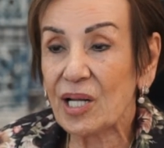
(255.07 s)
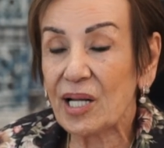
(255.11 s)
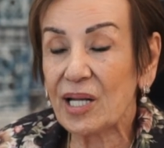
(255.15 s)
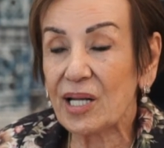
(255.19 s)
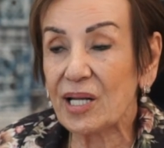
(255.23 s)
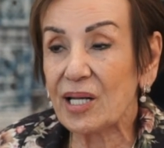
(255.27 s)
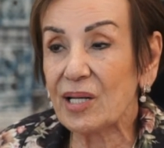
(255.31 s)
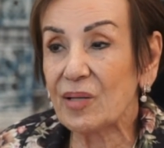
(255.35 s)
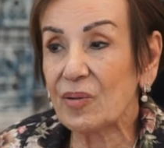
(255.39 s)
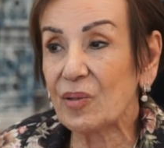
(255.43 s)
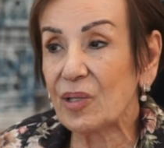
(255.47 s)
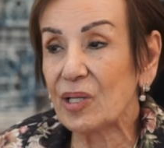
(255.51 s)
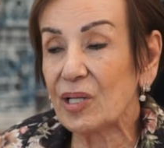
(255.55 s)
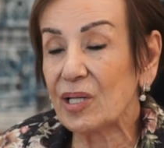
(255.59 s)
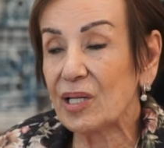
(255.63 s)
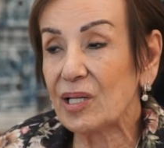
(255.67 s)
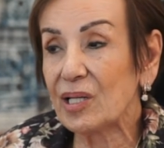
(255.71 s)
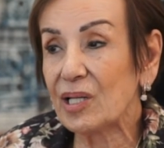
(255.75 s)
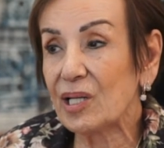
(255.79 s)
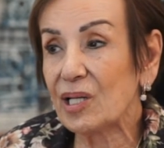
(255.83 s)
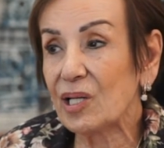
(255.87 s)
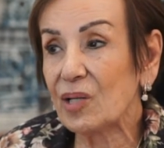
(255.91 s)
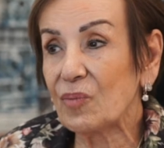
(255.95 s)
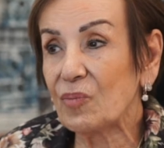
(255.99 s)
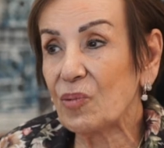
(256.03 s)
E, e,
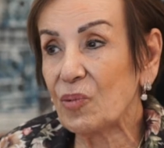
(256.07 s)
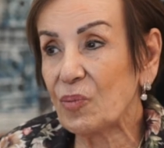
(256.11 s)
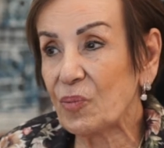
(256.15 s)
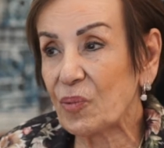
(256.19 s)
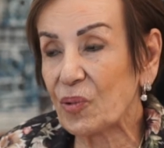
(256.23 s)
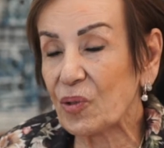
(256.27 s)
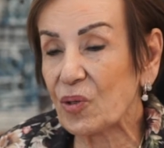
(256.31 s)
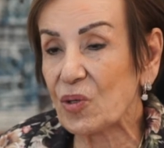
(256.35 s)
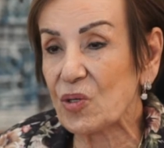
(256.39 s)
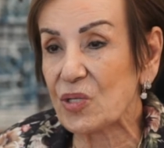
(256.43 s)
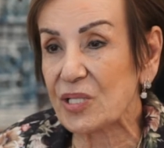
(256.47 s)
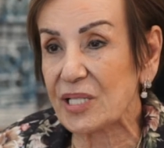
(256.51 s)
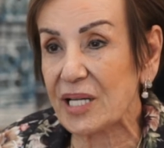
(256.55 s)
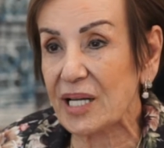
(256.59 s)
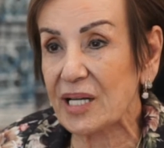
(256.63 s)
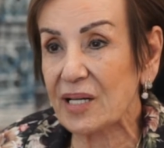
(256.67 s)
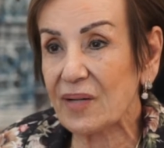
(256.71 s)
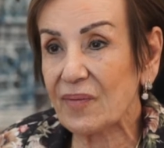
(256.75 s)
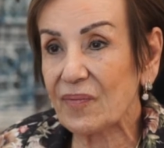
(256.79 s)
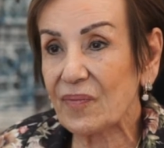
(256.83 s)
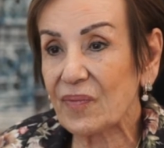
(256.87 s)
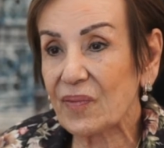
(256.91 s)
bu proje